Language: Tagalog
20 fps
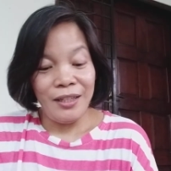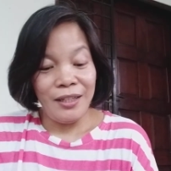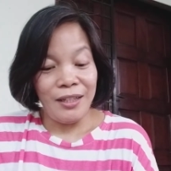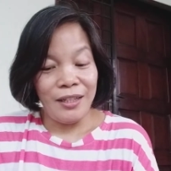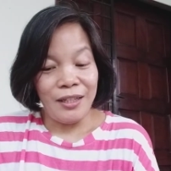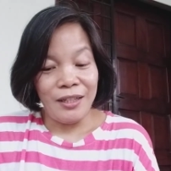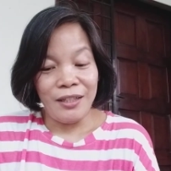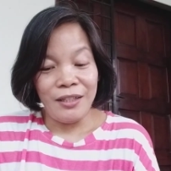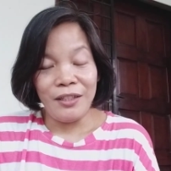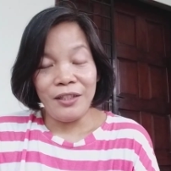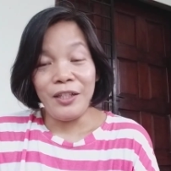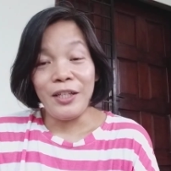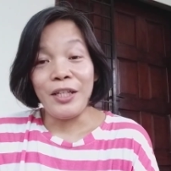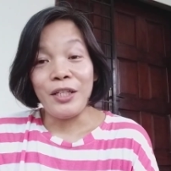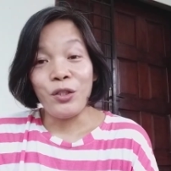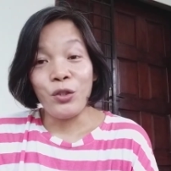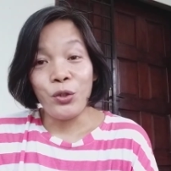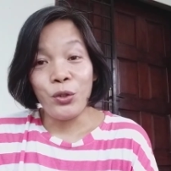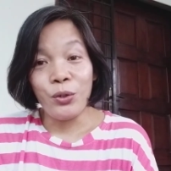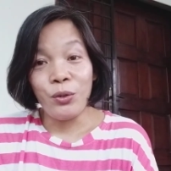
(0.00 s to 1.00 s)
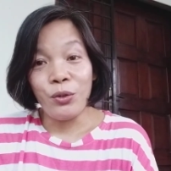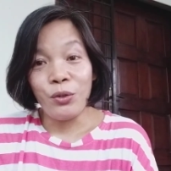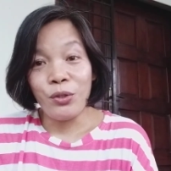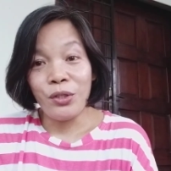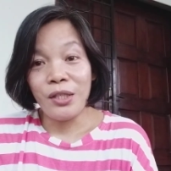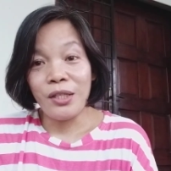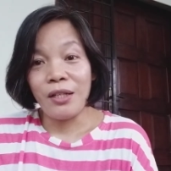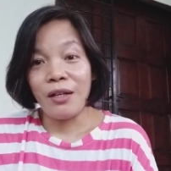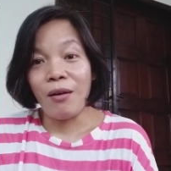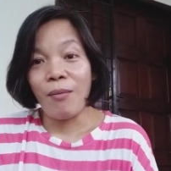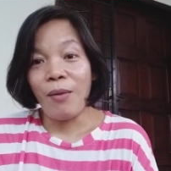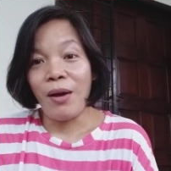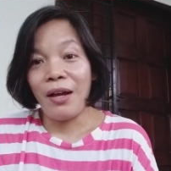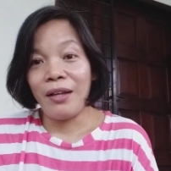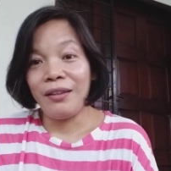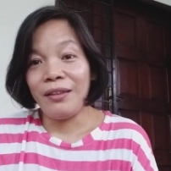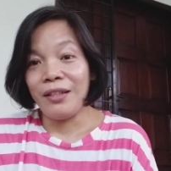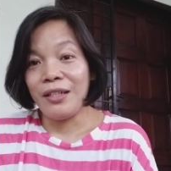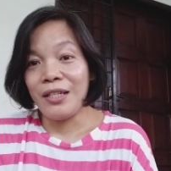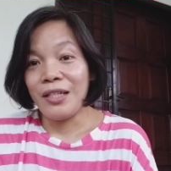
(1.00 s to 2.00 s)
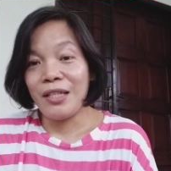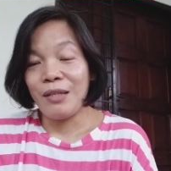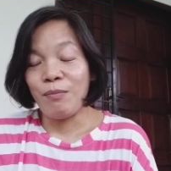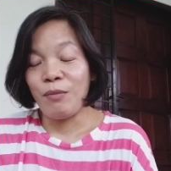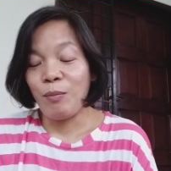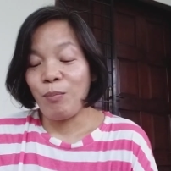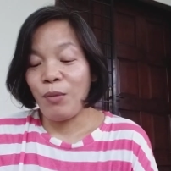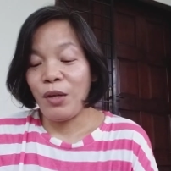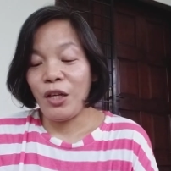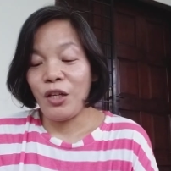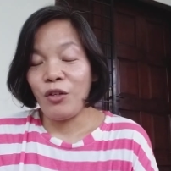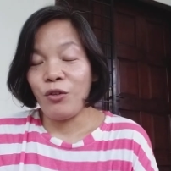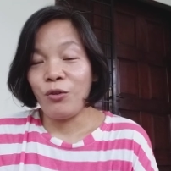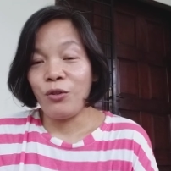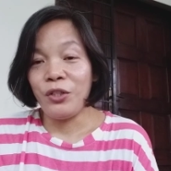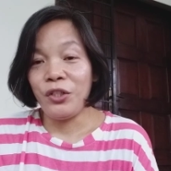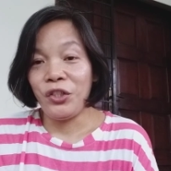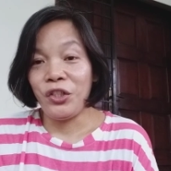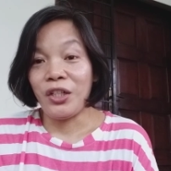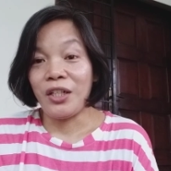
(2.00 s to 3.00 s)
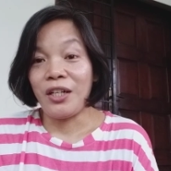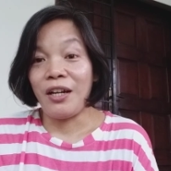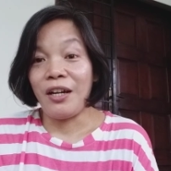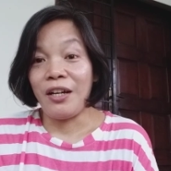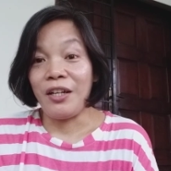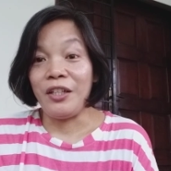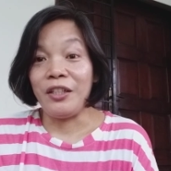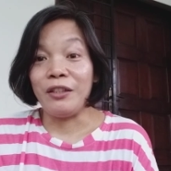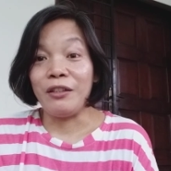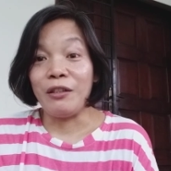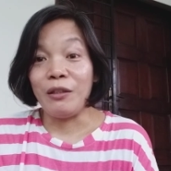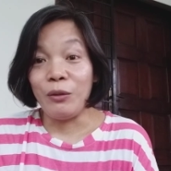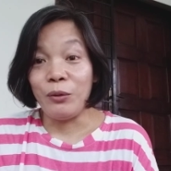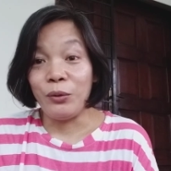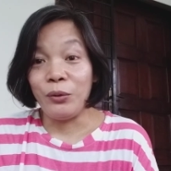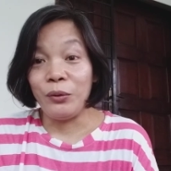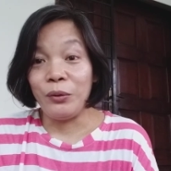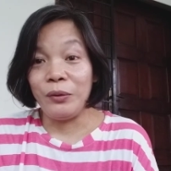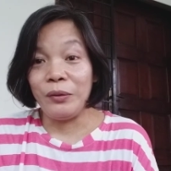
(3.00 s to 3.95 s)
ng lettuce, kamatis, pipino, tsaka itlog.